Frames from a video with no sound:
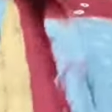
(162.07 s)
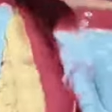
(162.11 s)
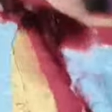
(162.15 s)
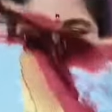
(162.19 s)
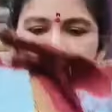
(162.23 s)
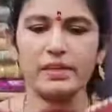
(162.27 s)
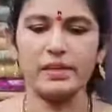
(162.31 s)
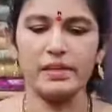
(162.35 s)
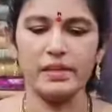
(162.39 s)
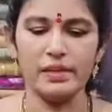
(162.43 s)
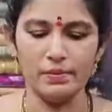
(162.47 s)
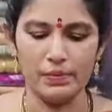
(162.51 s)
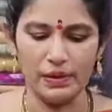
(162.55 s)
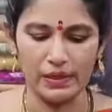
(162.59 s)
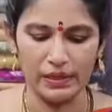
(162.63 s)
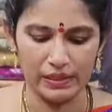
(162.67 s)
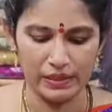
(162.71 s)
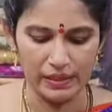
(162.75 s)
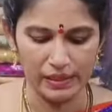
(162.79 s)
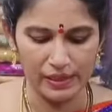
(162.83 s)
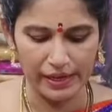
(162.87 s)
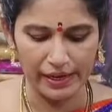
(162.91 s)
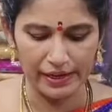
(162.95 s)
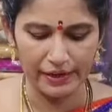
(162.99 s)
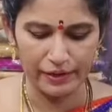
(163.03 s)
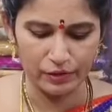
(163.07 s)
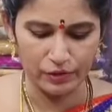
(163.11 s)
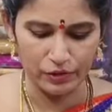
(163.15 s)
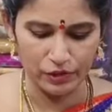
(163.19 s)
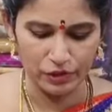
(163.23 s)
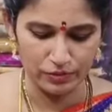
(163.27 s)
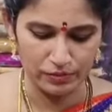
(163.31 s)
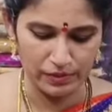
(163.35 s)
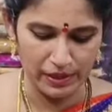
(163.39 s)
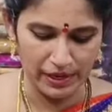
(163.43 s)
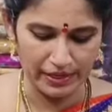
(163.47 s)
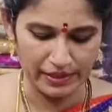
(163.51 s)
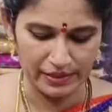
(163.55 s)
శారీ అన్ని మనకి లైట్
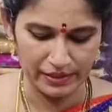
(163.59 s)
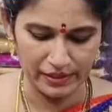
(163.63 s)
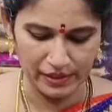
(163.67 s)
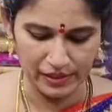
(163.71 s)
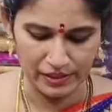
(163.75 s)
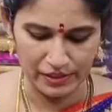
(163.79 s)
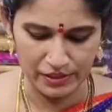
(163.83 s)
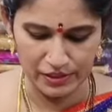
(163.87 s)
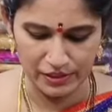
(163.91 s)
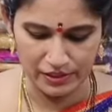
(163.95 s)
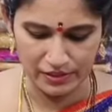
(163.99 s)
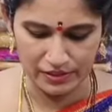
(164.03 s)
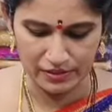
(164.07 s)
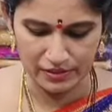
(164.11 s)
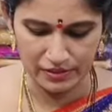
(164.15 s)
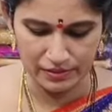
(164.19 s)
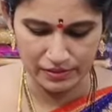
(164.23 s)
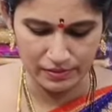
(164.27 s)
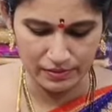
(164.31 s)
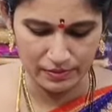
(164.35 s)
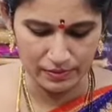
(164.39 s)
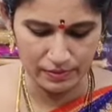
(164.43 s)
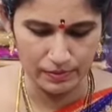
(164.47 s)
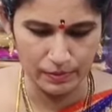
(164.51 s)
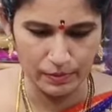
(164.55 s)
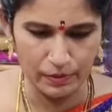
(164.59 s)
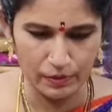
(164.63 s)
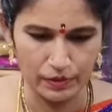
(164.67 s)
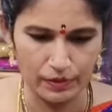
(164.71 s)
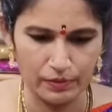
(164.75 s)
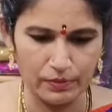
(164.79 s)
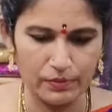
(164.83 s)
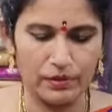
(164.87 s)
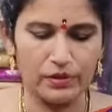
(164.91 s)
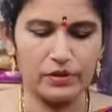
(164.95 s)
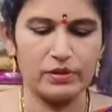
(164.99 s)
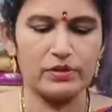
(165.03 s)
కొంచెం లైట్ కలర్ షేడ్స్ బాటమ్